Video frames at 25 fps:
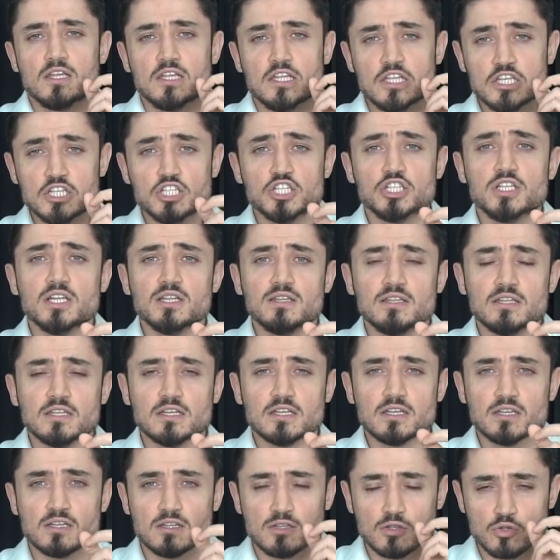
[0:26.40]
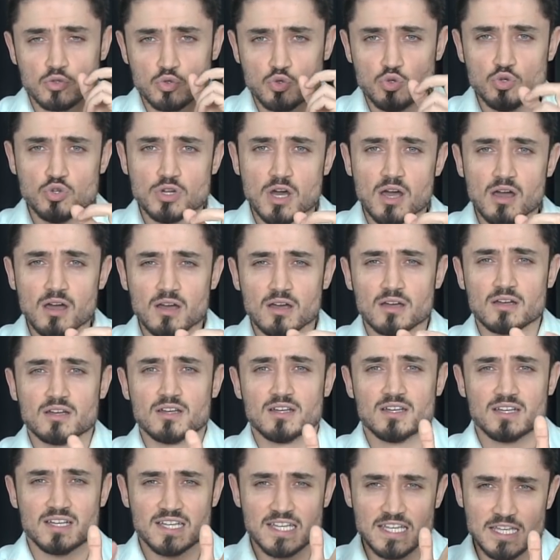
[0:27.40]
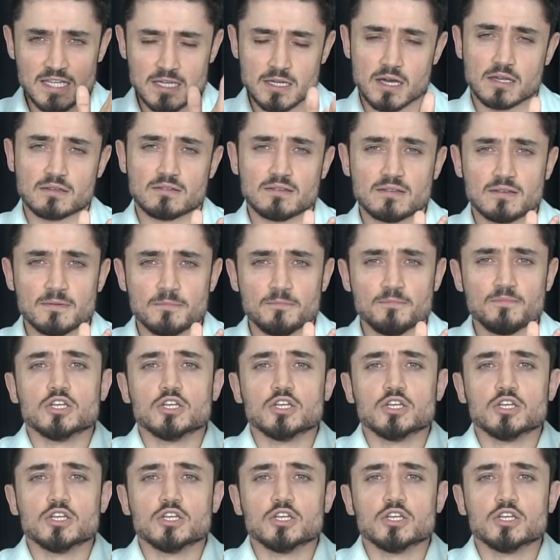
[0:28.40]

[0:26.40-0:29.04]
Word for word: işlediği günah inat.